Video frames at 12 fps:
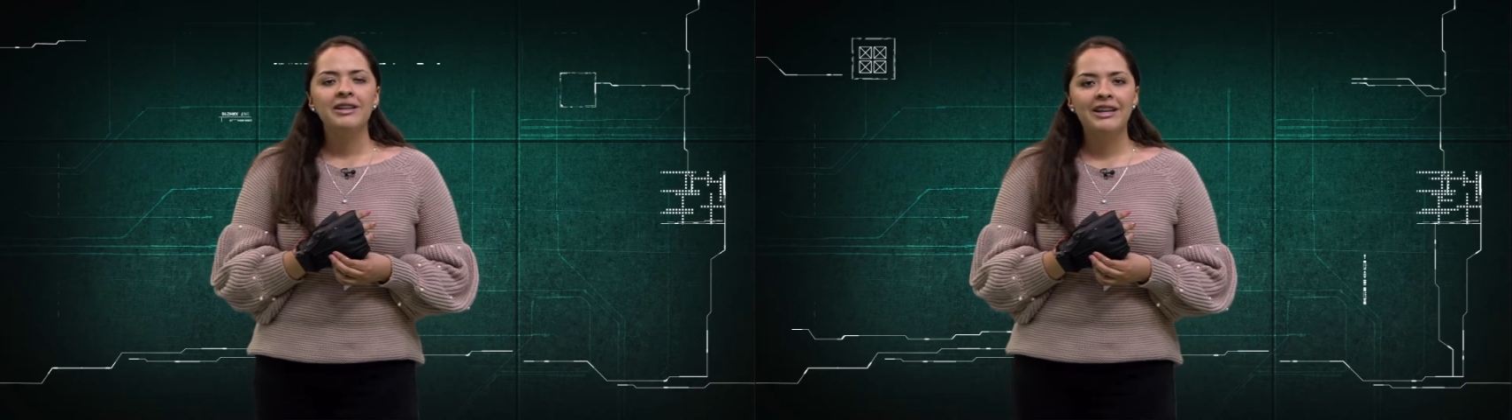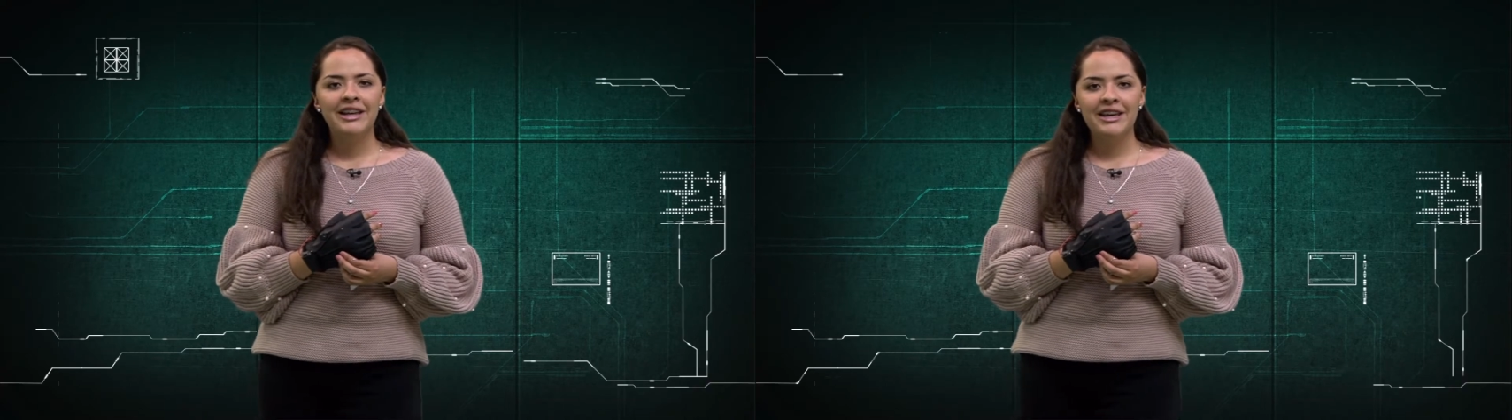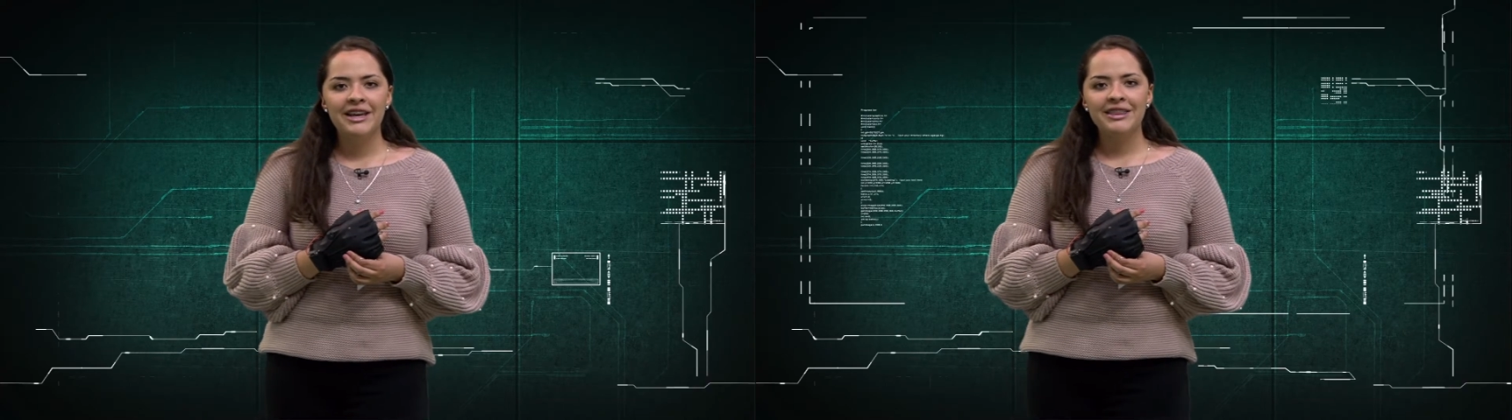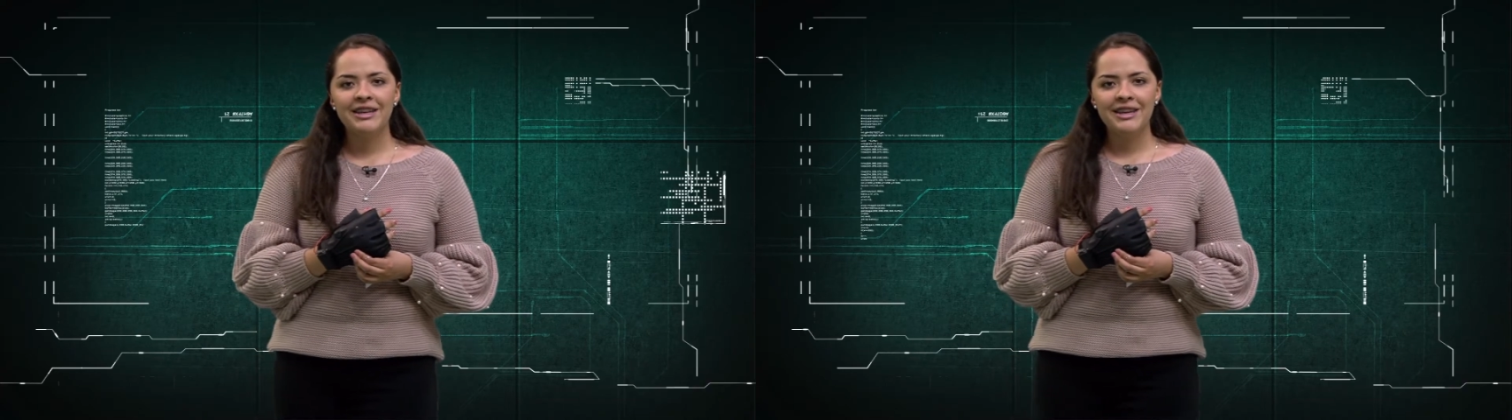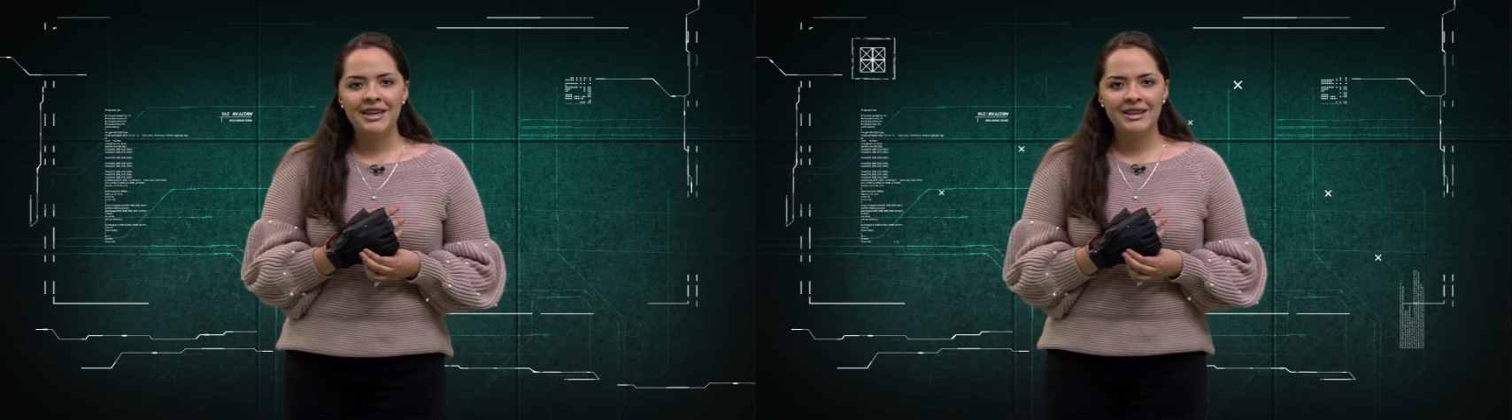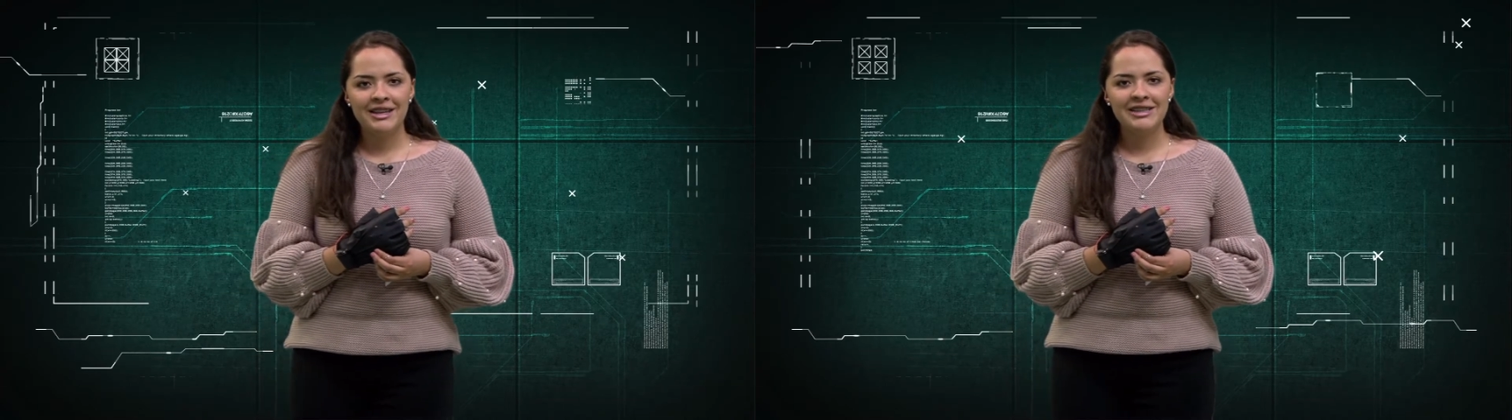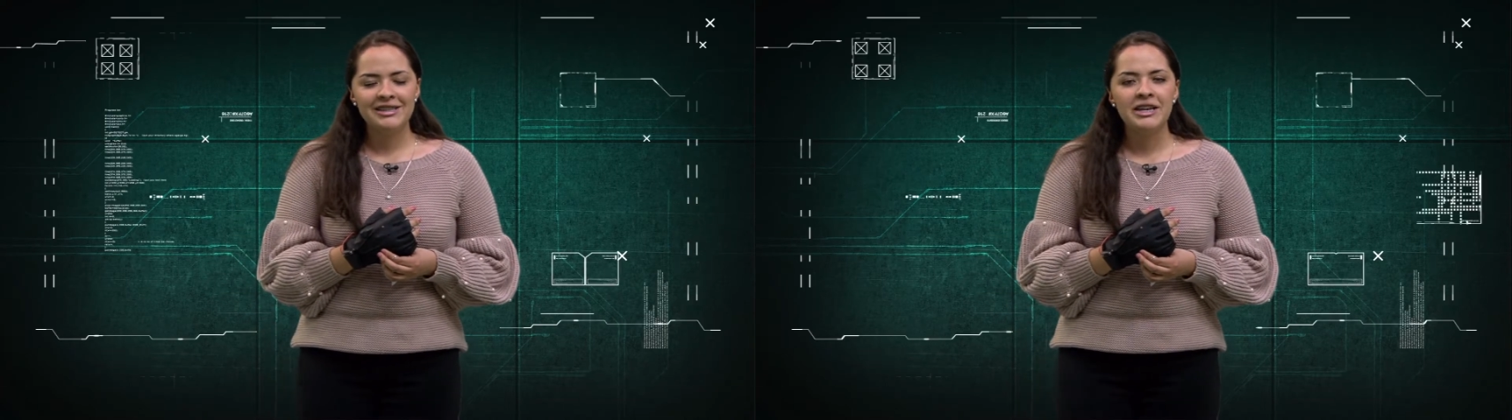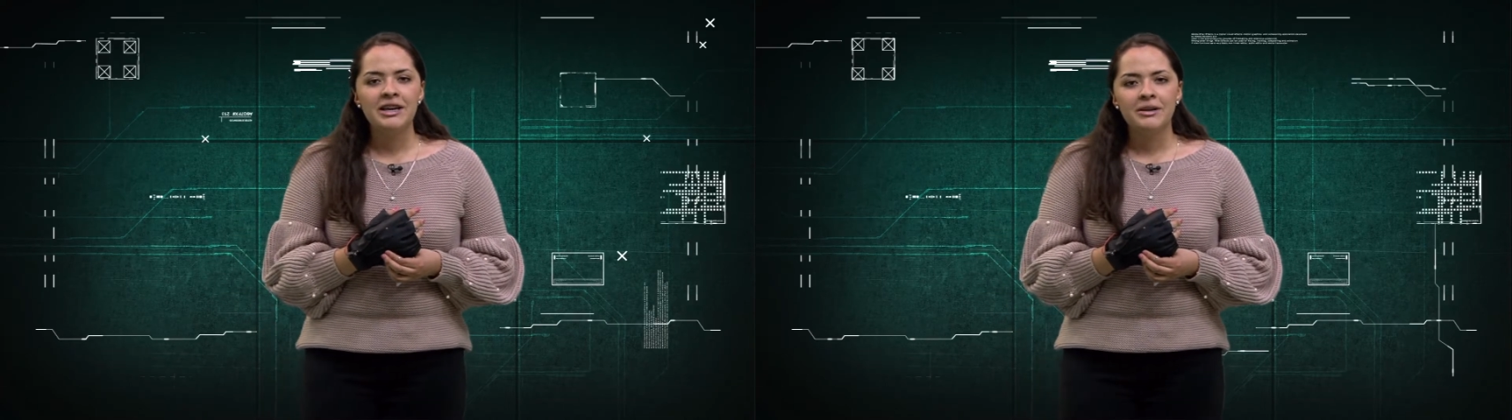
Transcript: lee etiquetas